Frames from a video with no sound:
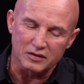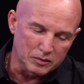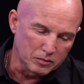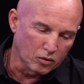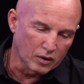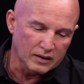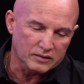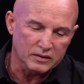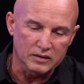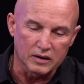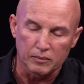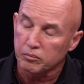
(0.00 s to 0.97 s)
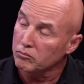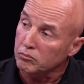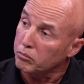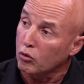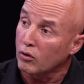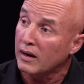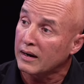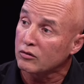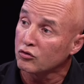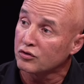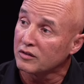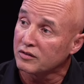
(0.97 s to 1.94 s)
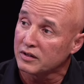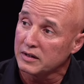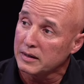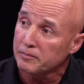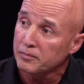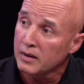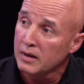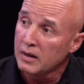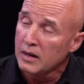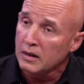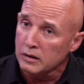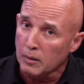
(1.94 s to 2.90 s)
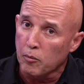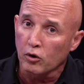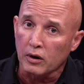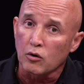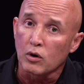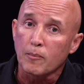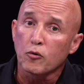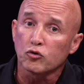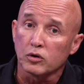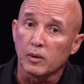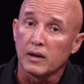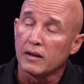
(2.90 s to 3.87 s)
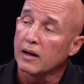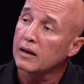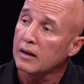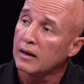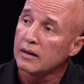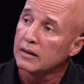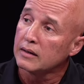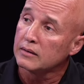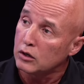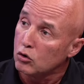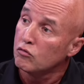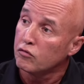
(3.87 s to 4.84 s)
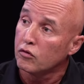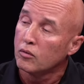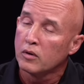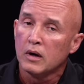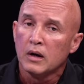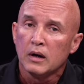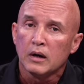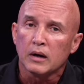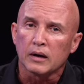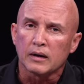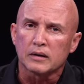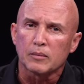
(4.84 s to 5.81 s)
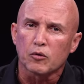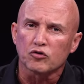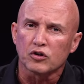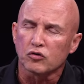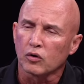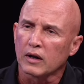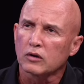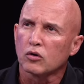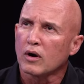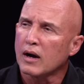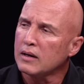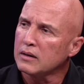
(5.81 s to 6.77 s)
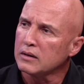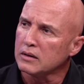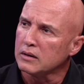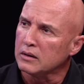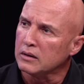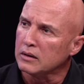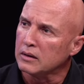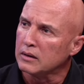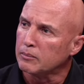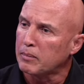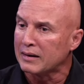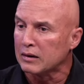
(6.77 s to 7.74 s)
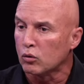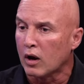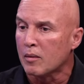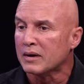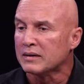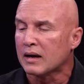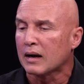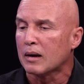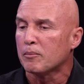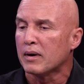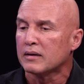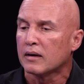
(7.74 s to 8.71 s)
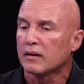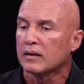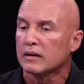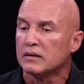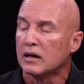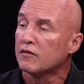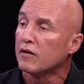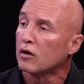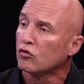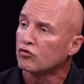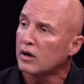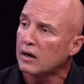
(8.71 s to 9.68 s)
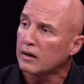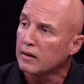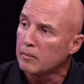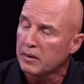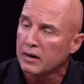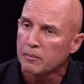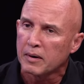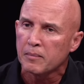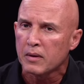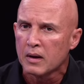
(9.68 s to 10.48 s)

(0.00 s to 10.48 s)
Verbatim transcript: mismo es, y es por una razón sencilla, y es porque hay una posibilidad real de triunfo en este proceso electoral y particularmente la campaña de Jennifer González del PNP.